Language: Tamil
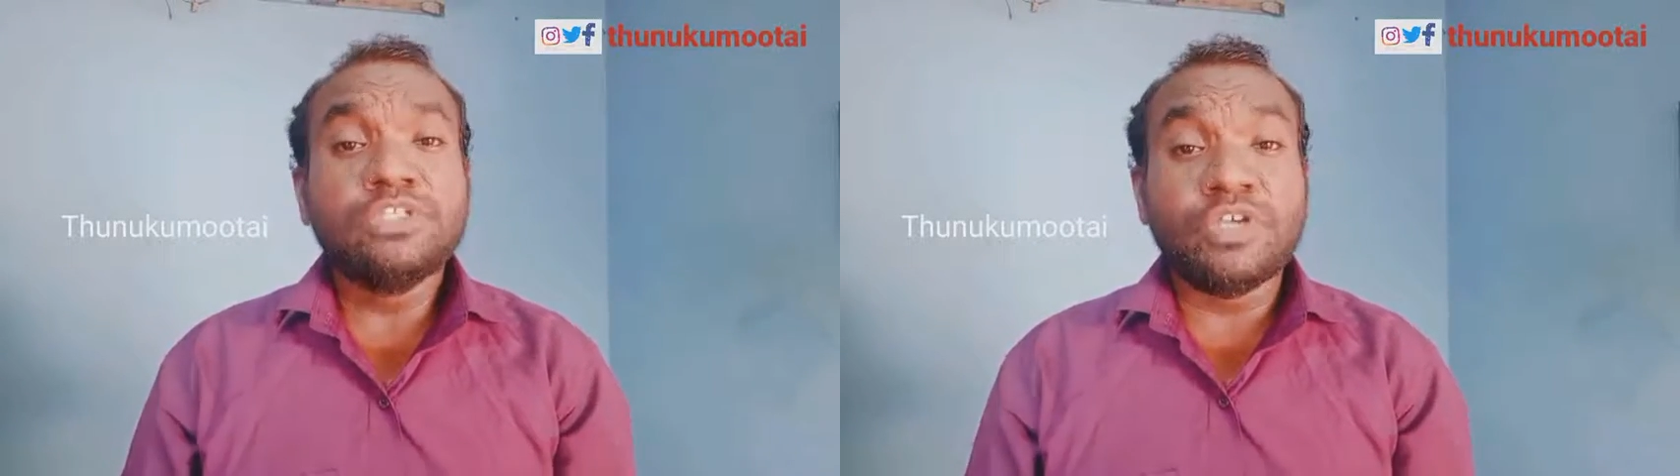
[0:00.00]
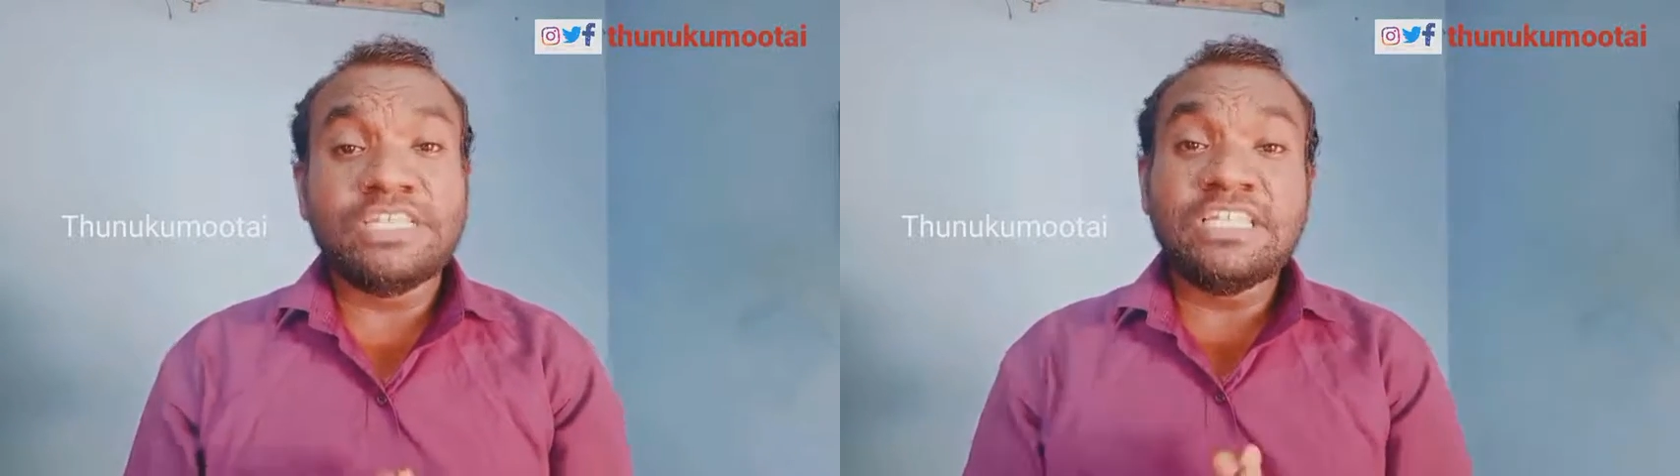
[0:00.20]

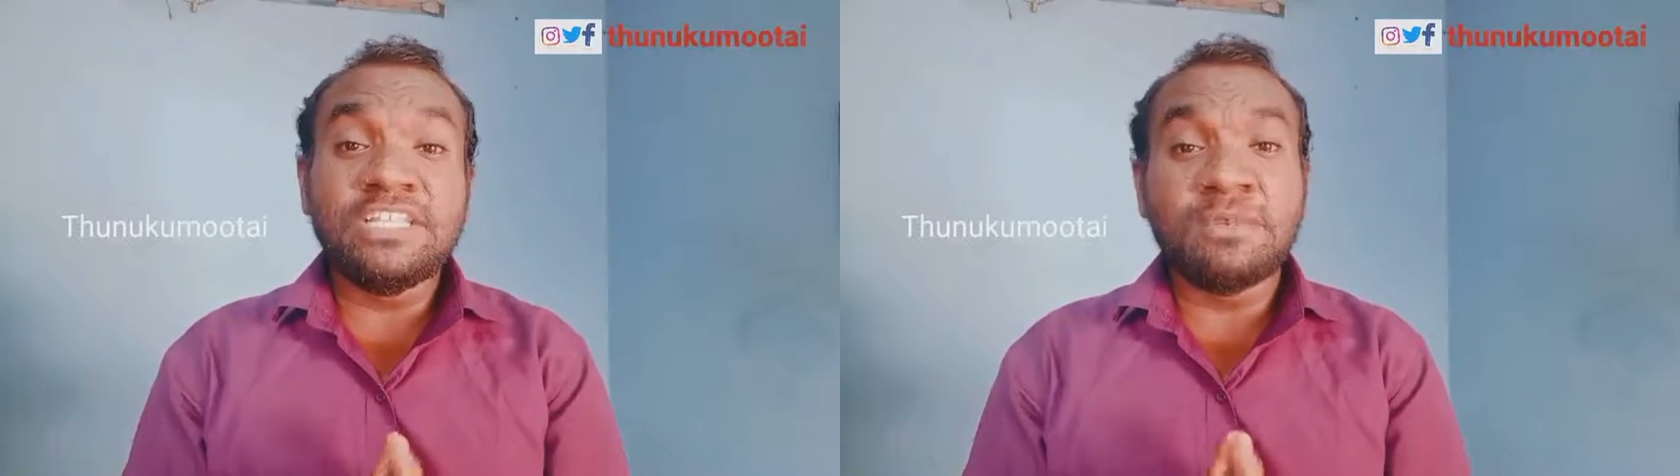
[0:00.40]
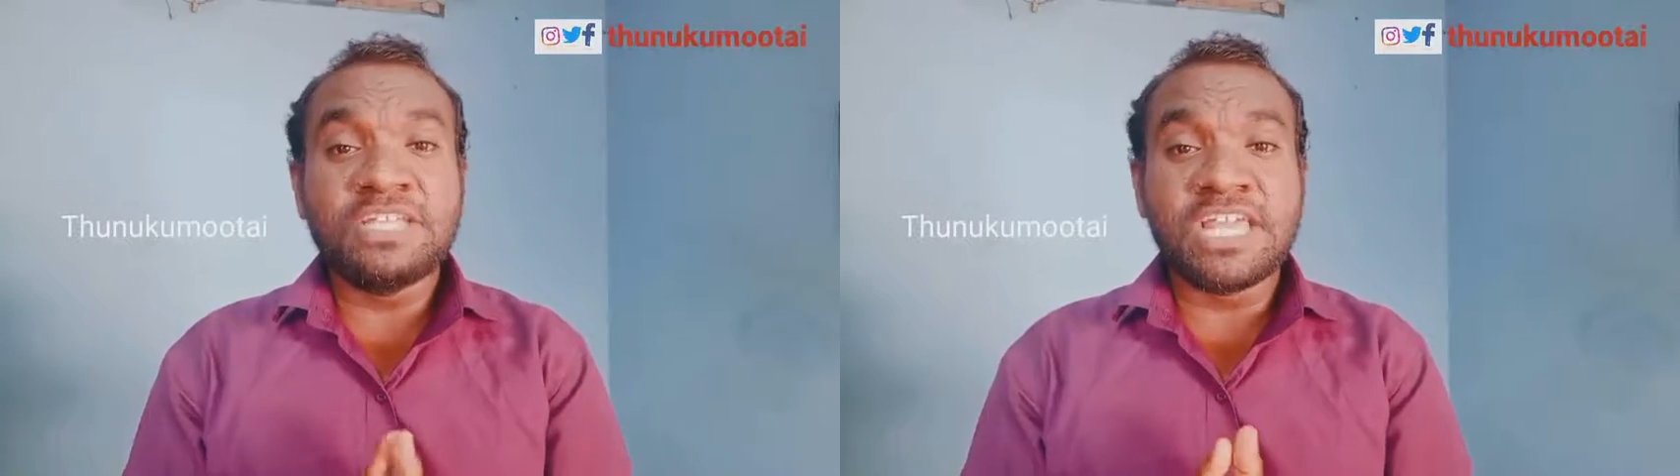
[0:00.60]
ஸோ
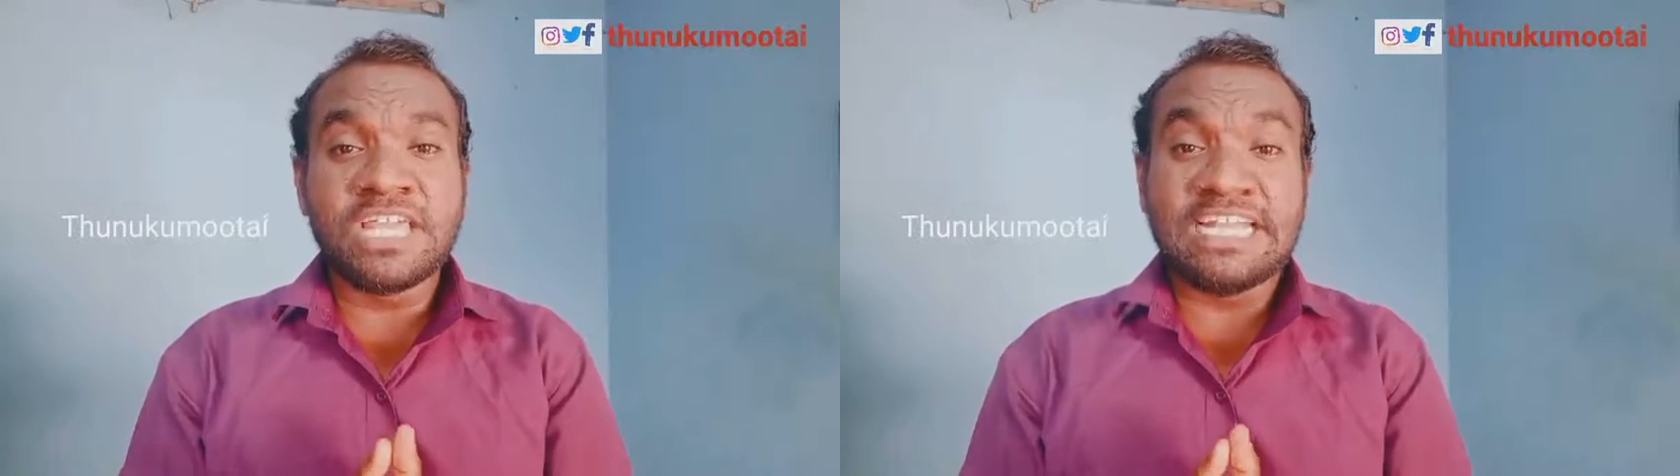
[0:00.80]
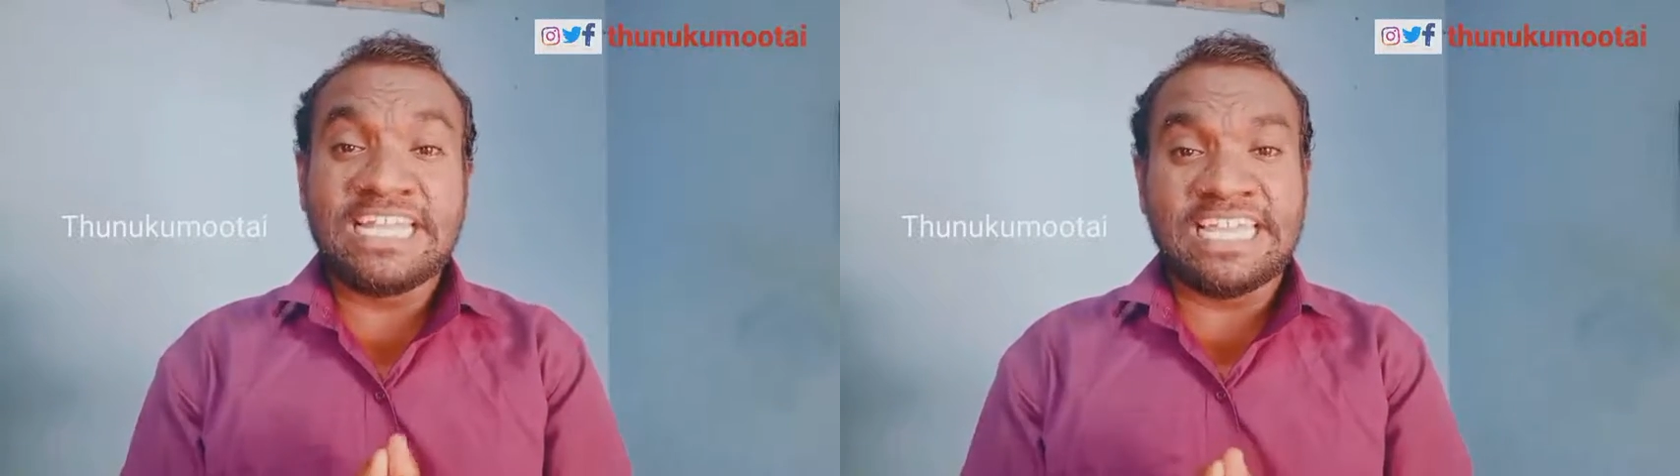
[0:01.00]
எந்தெந்த
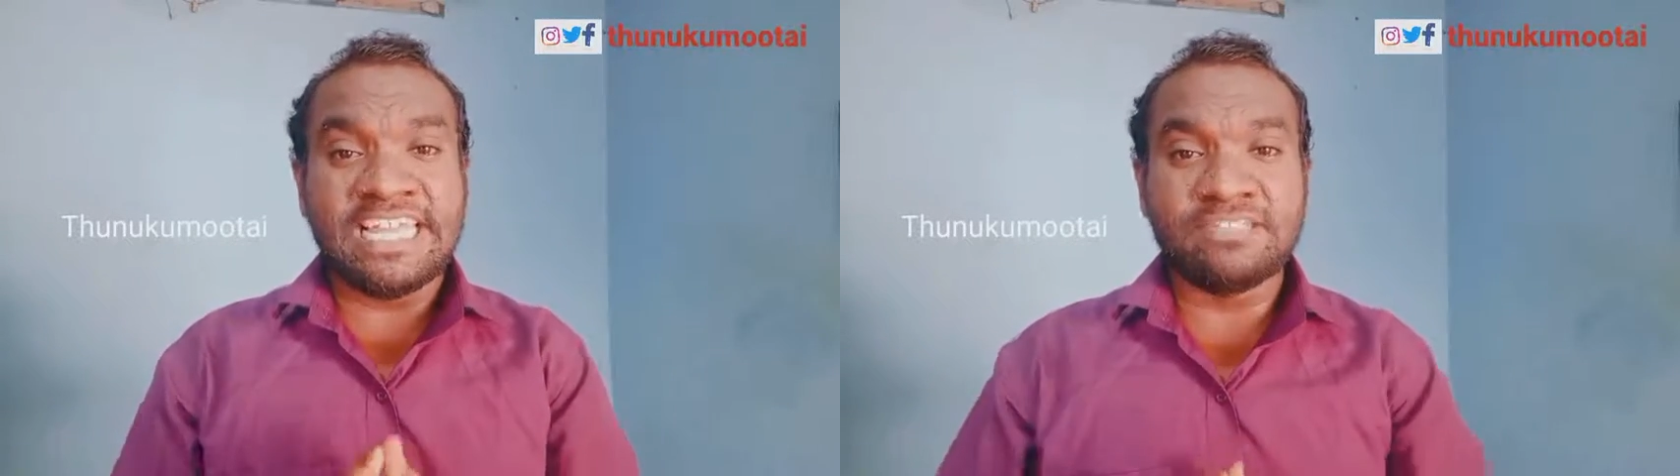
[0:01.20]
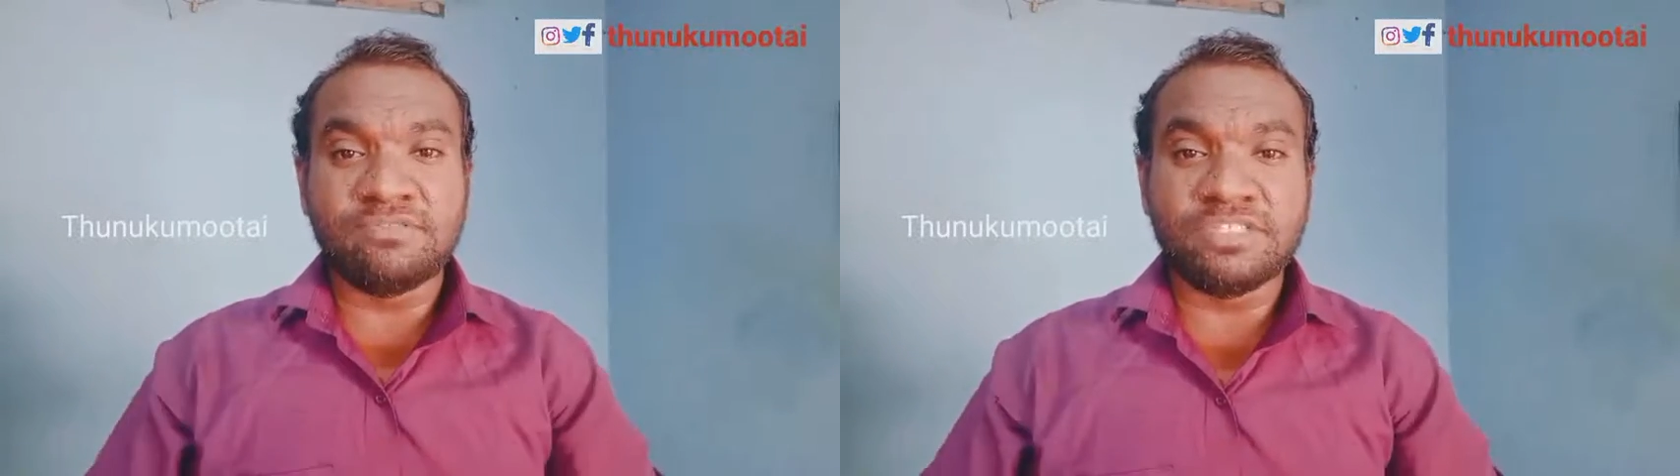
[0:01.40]
மாதிரியான
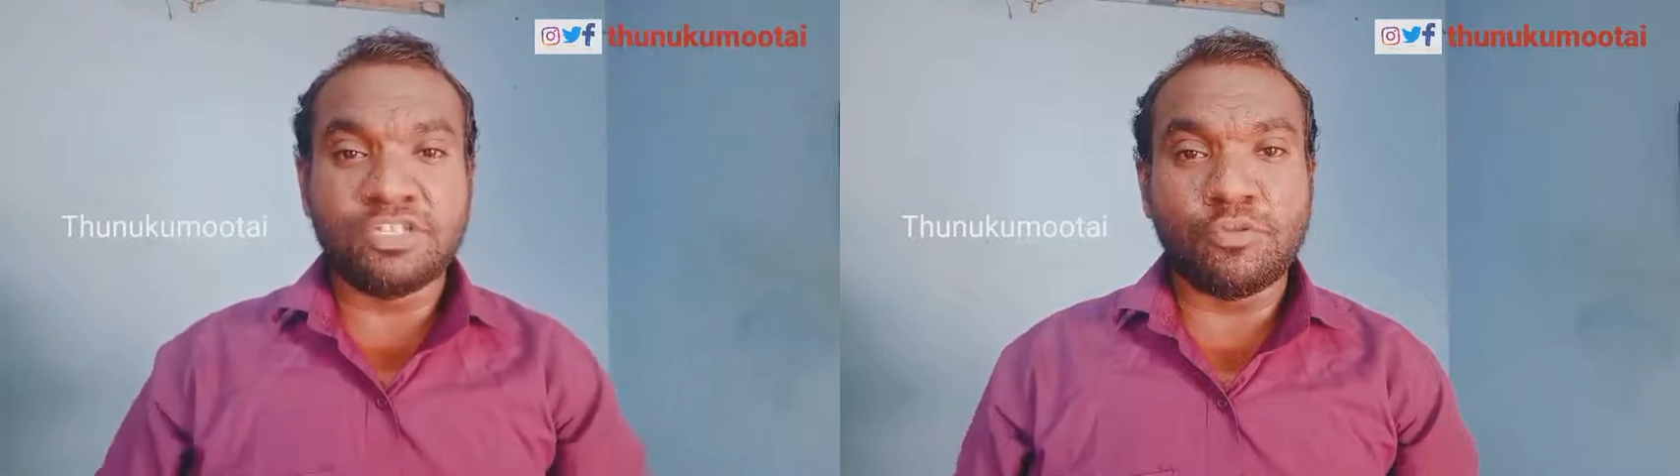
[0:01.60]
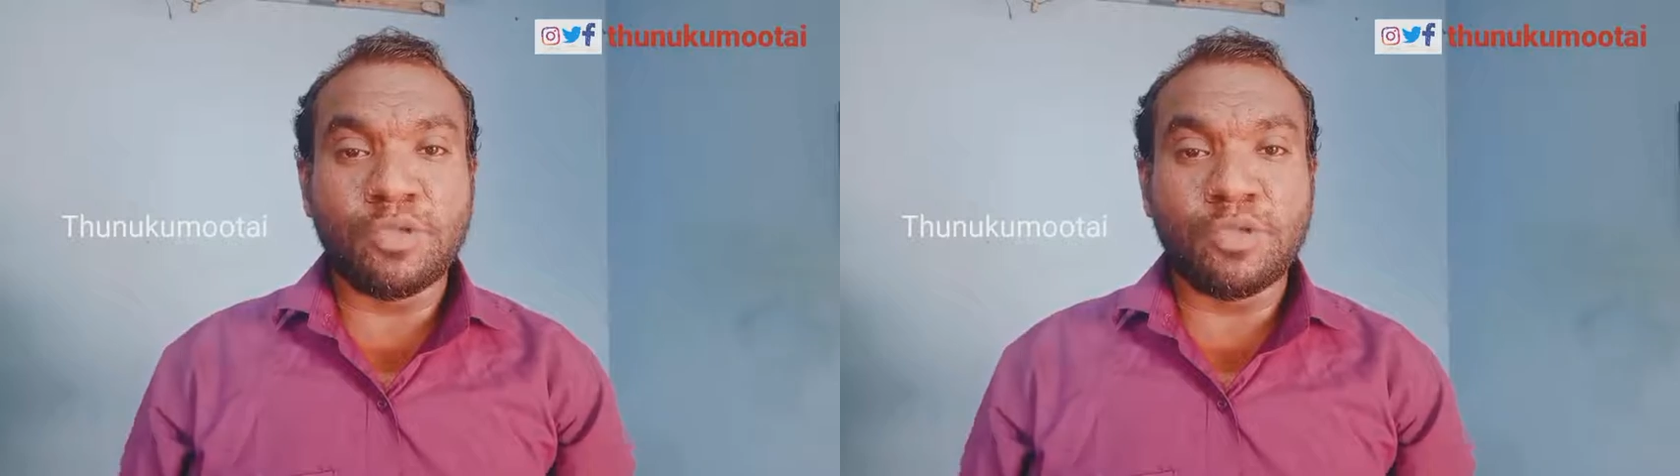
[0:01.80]
டிகிரிஸ் வந்துட்டு